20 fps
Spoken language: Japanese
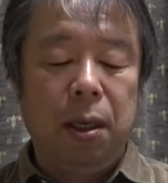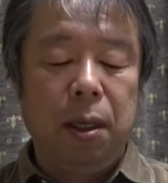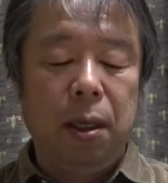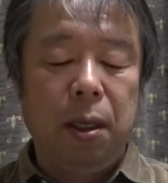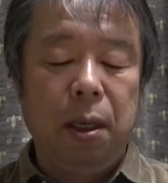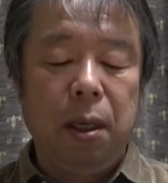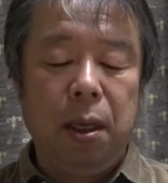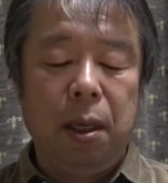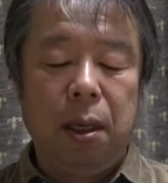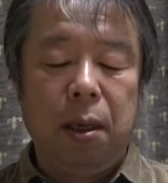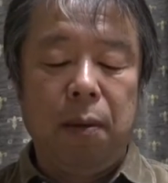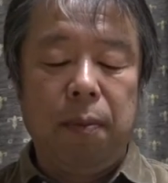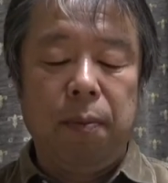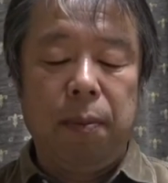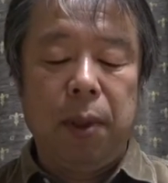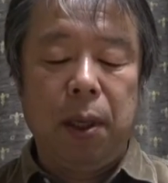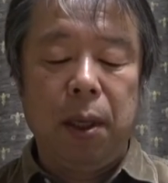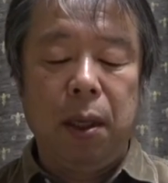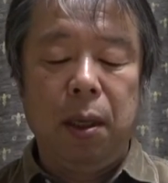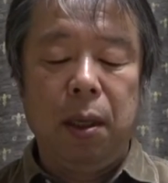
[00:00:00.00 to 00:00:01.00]
で、
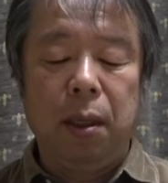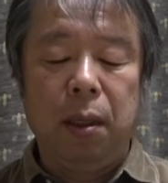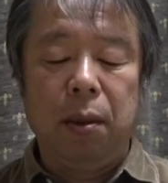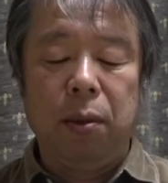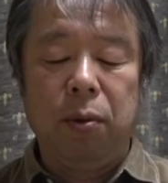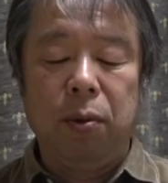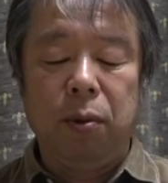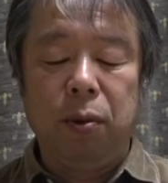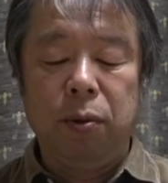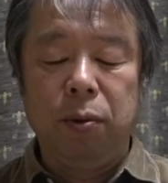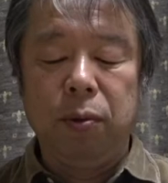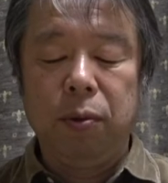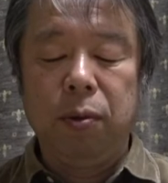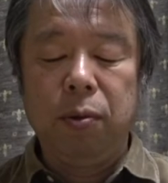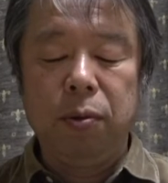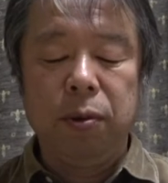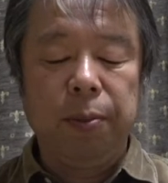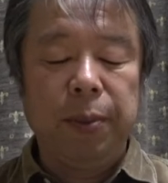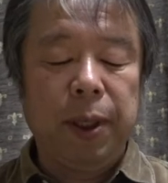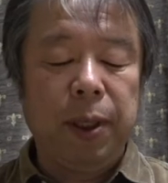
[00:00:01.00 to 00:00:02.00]
えーと、復
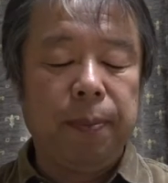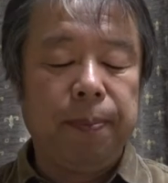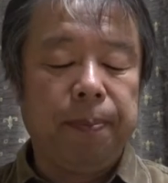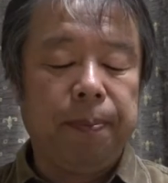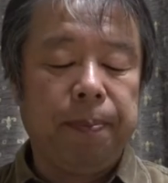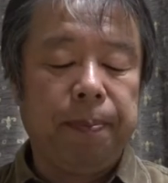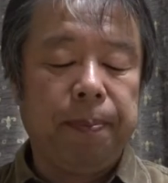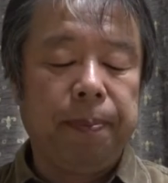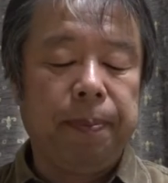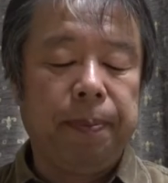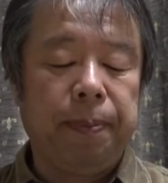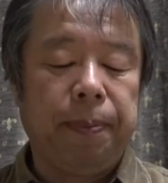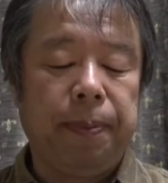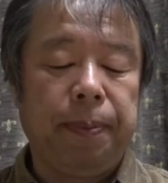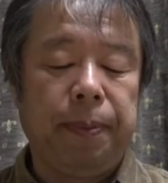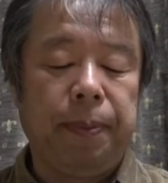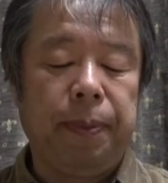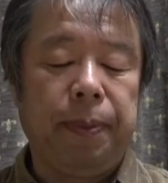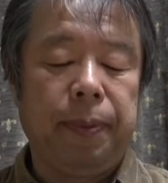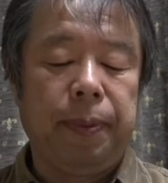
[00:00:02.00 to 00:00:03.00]
刻版っ
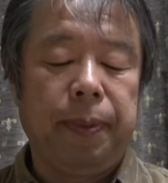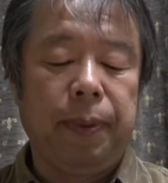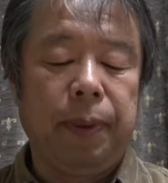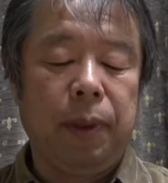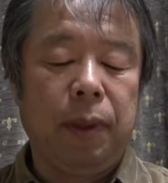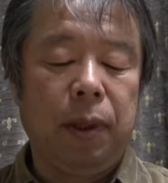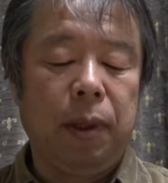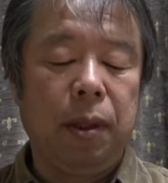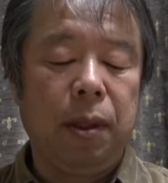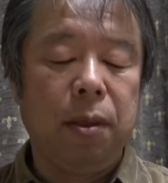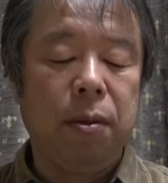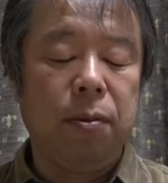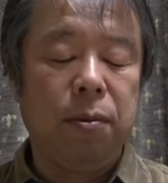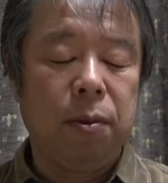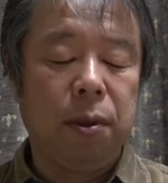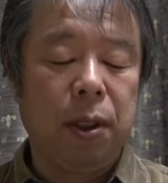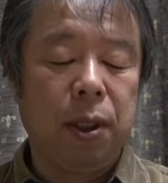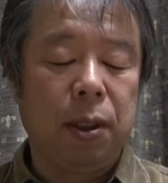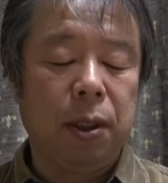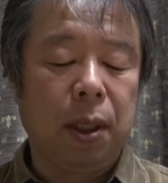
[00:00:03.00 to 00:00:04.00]
ていう
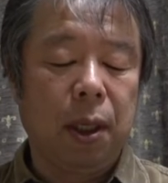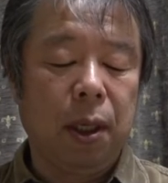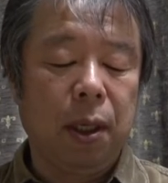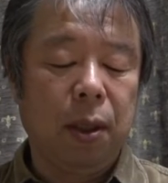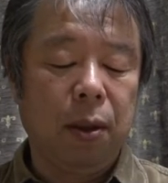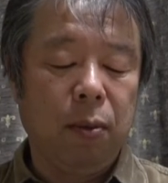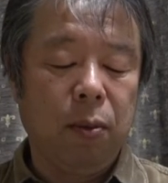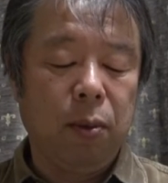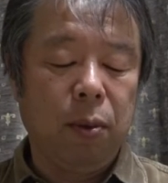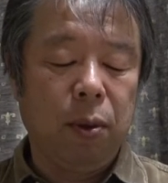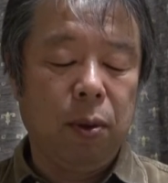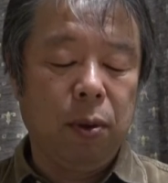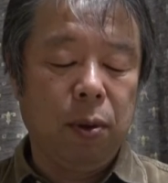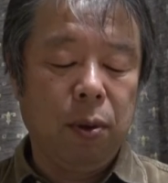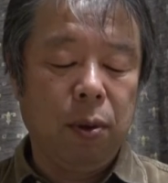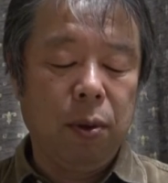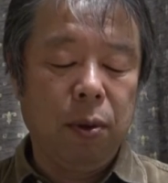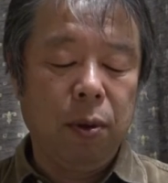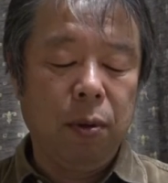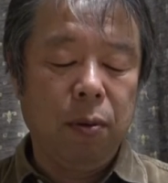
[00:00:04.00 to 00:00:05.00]
んですけれども
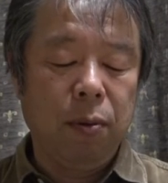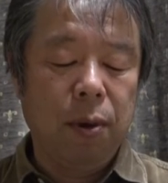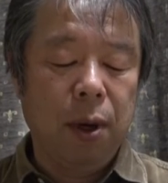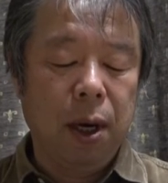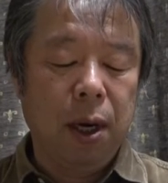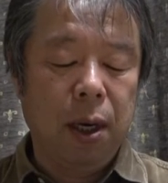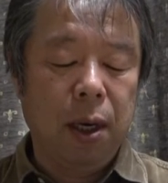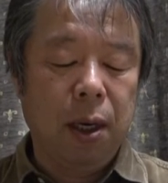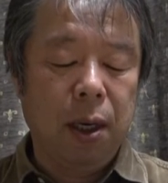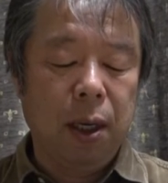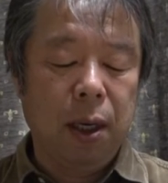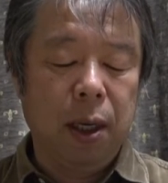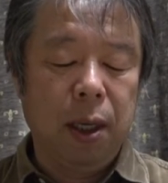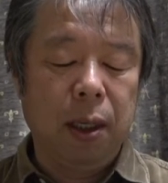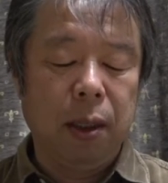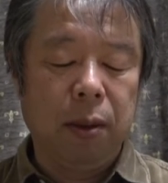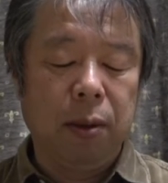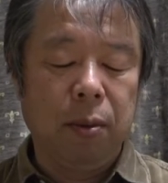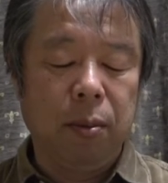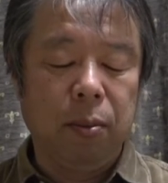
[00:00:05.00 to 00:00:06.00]
要は
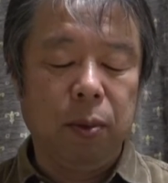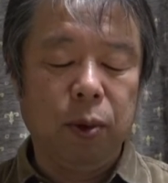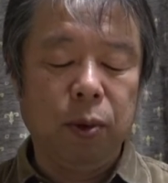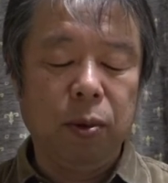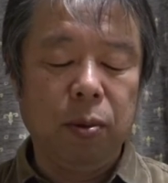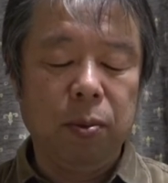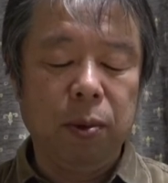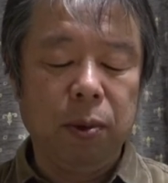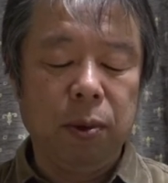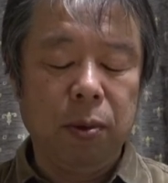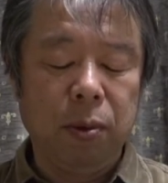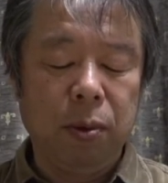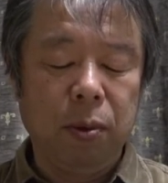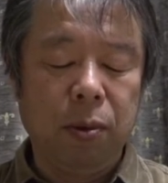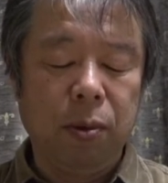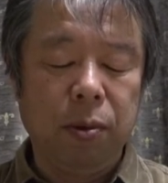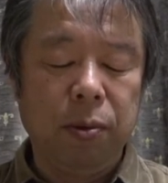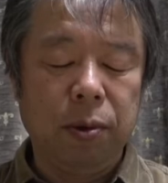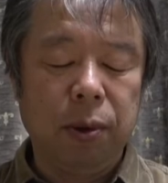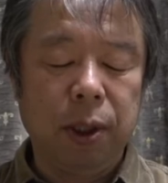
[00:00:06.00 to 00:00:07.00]
もともと
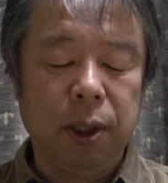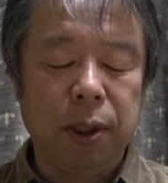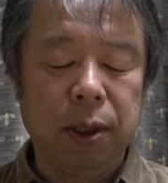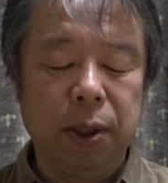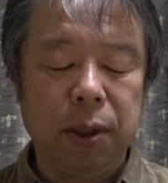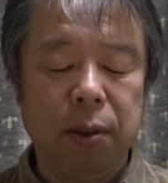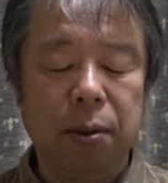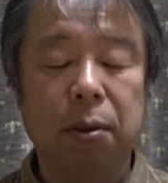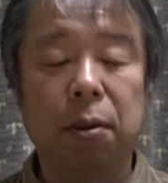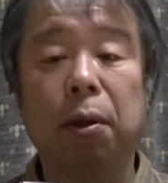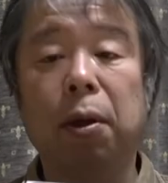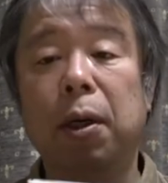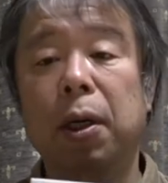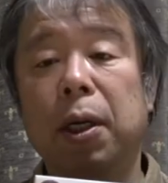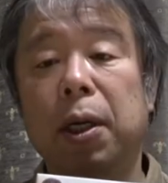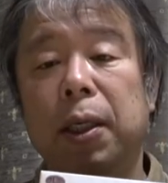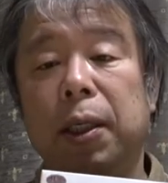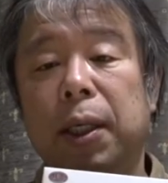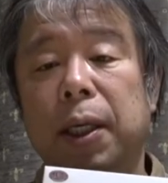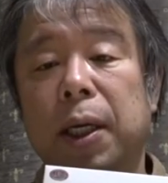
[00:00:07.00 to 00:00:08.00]
国鉄の
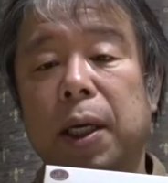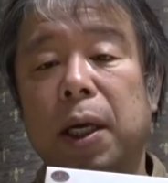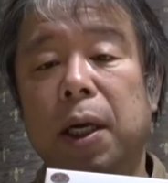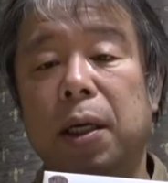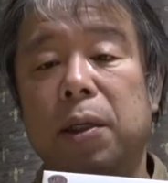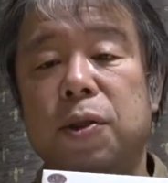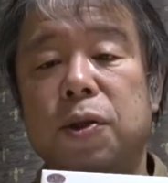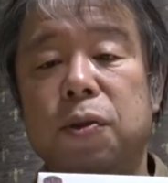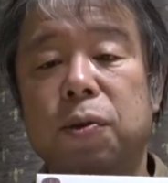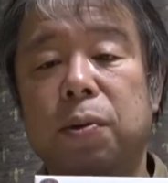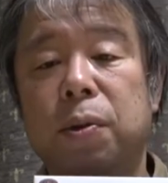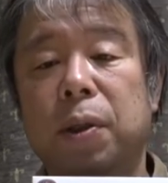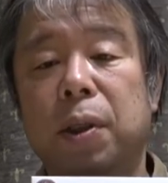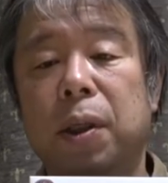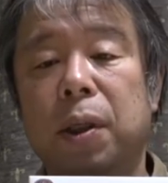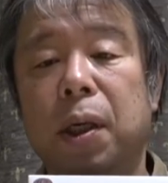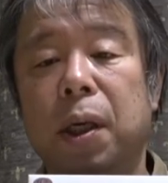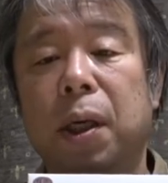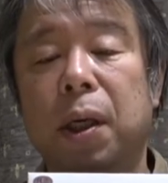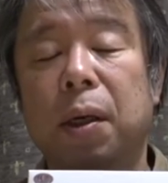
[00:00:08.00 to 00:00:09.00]
キハ10
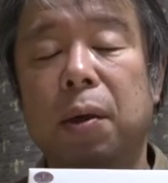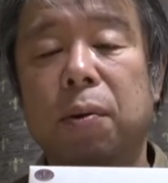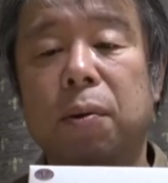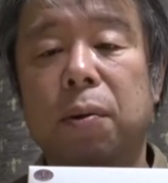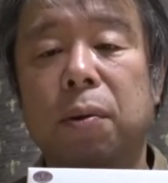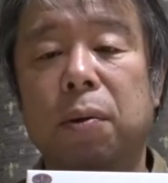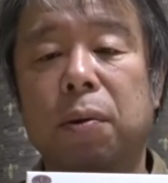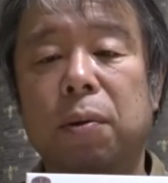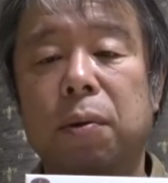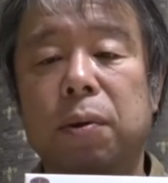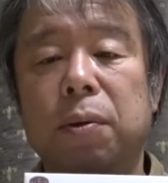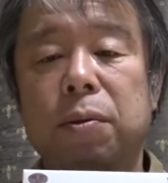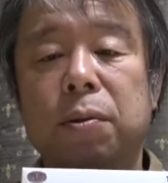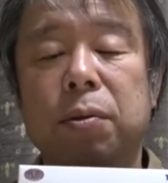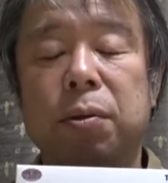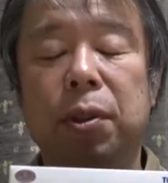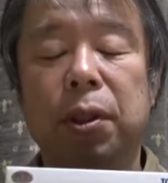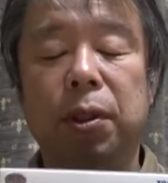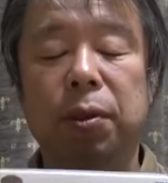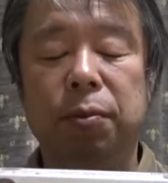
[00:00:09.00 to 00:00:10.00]
系を
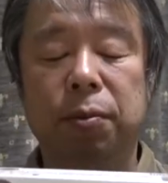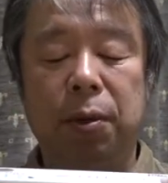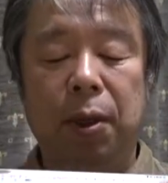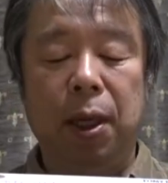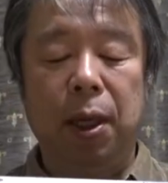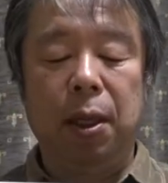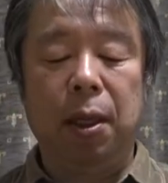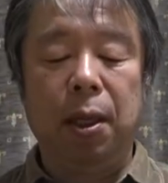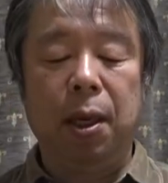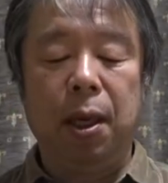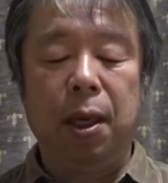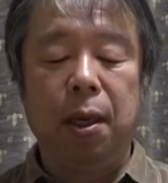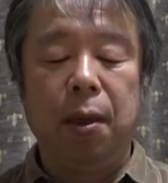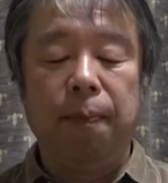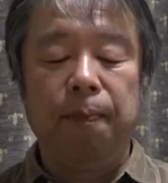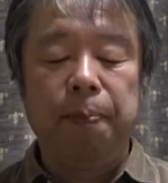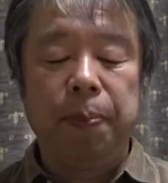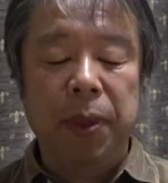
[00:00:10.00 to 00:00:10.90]
譲り受けて